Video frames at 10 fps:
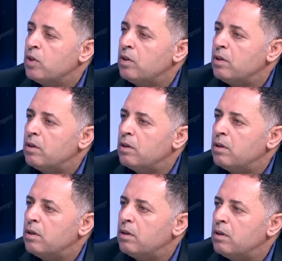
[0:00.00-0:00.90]

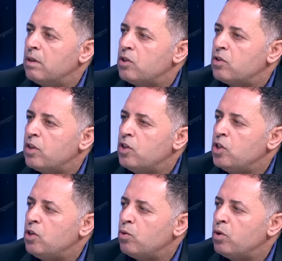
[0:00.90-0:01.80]
آه، آه، استراتيجيه
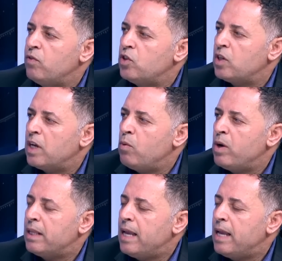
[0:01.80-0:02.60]
الاردن في شراء الوقت